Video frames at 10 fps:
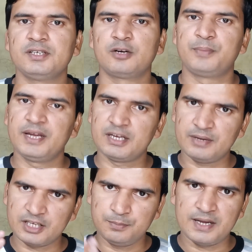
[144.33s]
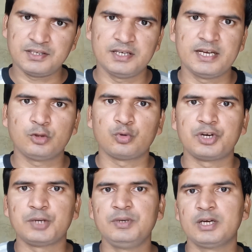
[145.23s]
हैं कि अगर बैक कैमरा की बात किया जाए तो
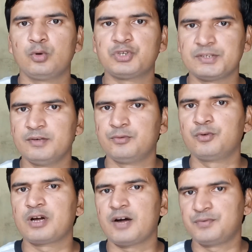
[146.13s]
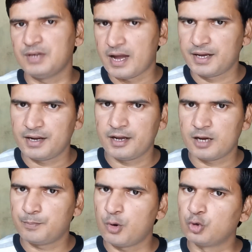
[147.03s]
रेडमी का नोट सेवन फोन काफी आगे रहेगा